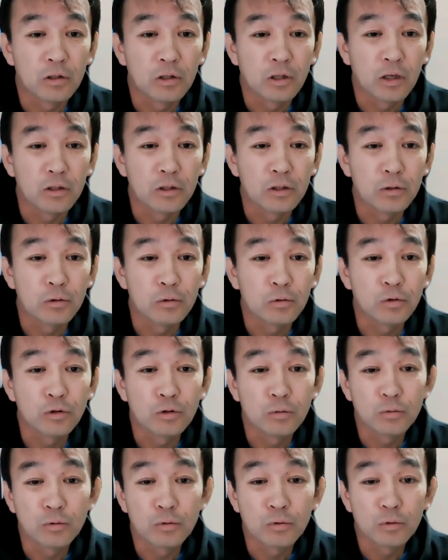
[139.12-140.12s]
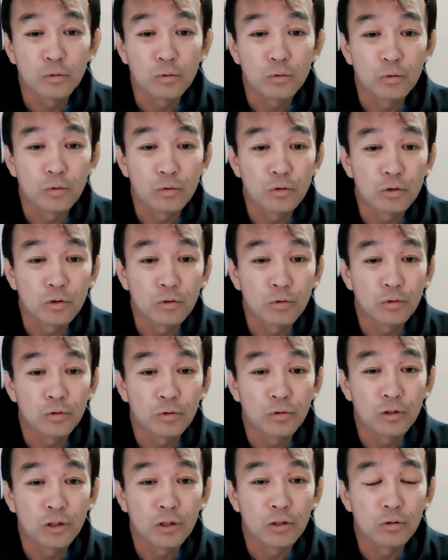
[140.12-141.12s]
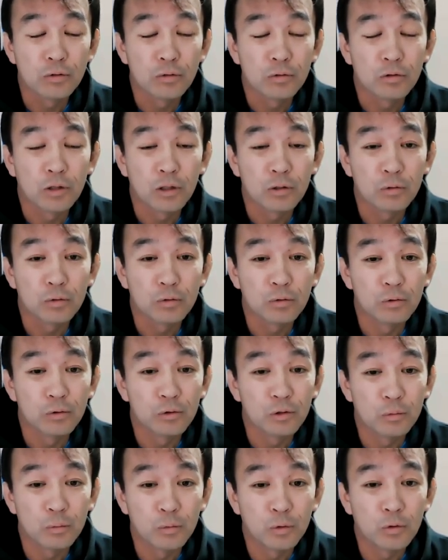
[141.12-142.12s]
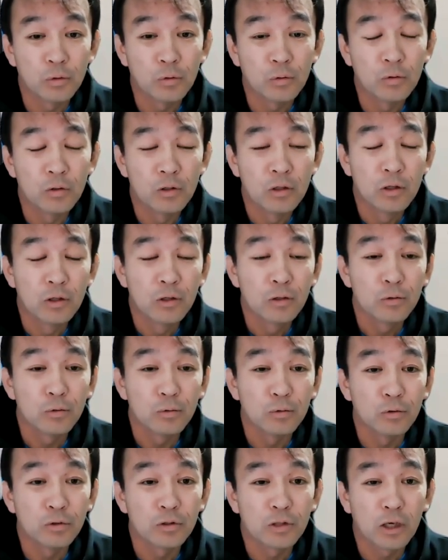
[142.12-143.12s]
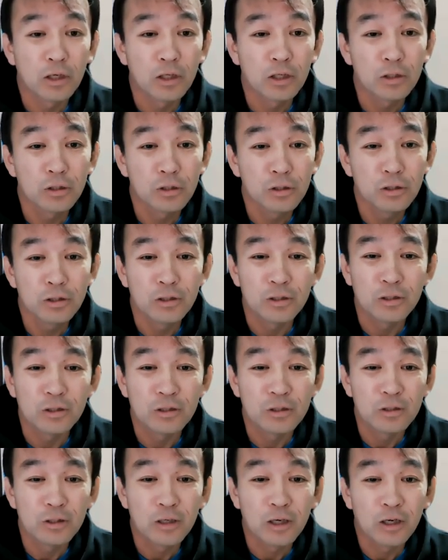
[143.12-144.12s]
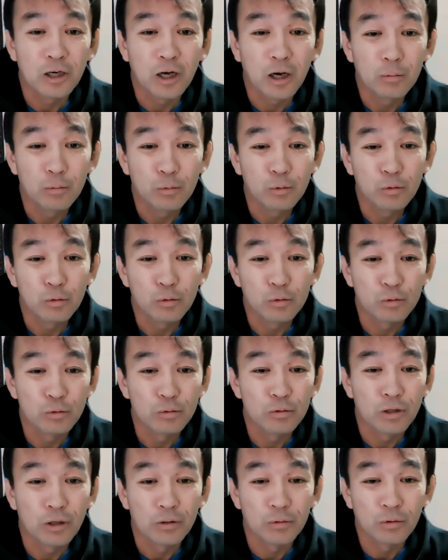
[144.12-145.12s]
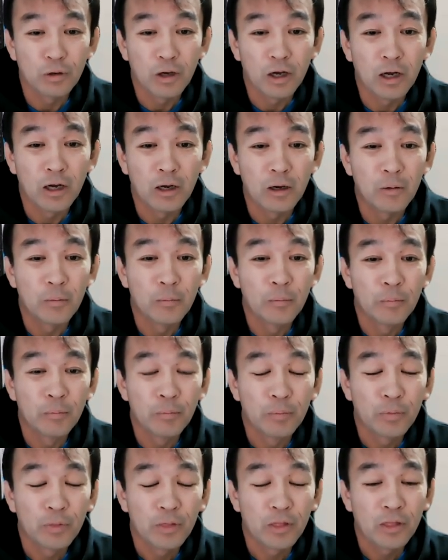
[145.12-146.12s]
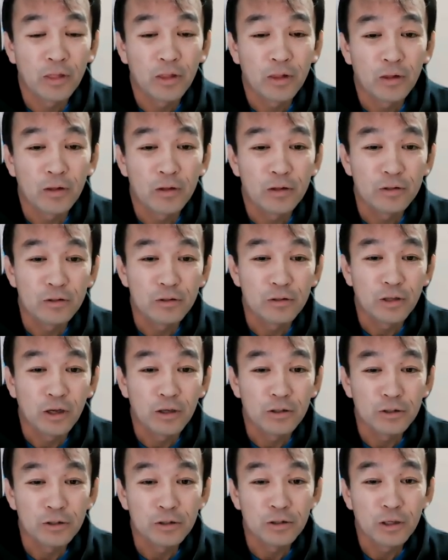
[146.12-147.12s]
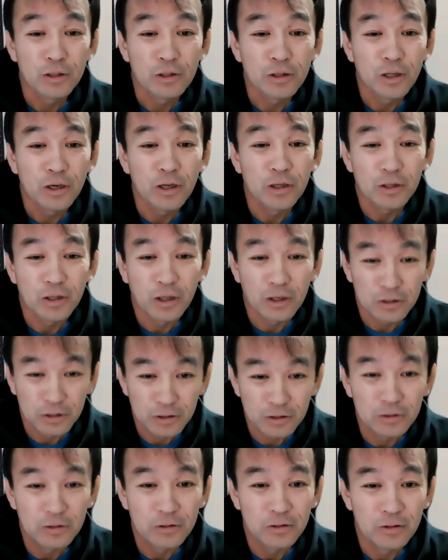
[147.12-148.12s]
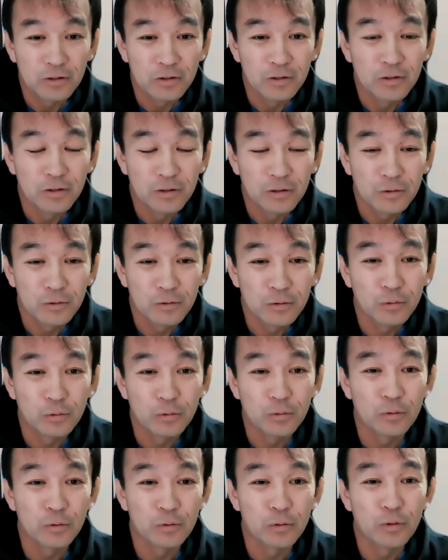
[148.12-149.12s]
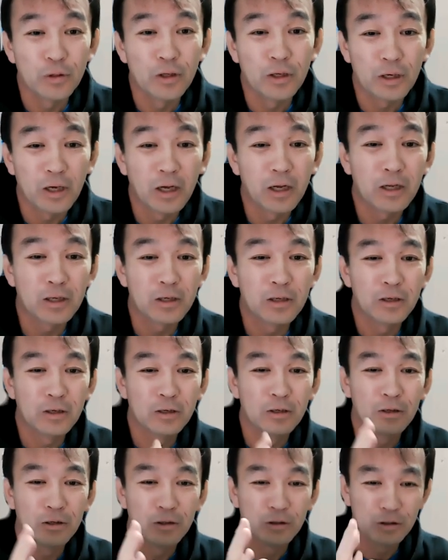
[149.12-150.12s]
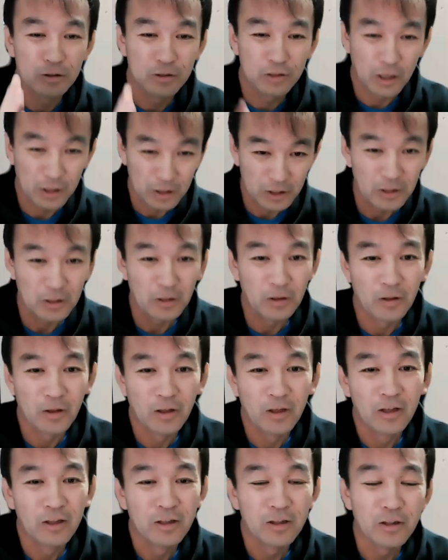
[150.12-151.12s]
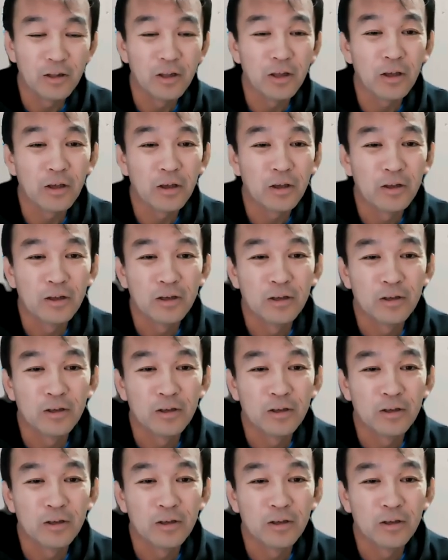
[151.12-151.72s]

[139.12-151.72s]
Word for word: 他人と自分とどっちを優先するかというよりも、その先にアポを取ったのが他人だったら他人の予定が先。で、